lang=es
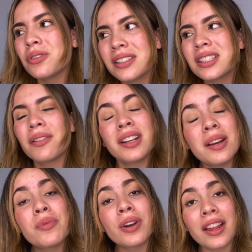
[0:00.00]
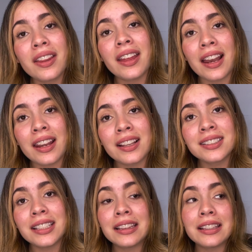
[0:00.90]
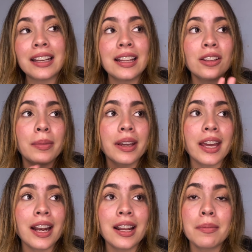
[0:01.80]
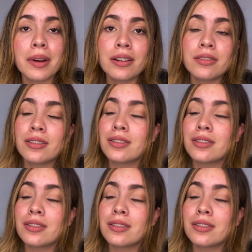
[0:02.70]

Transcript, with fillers: yo ya estaba enamorada de Alex y enterándome que era el hermano, no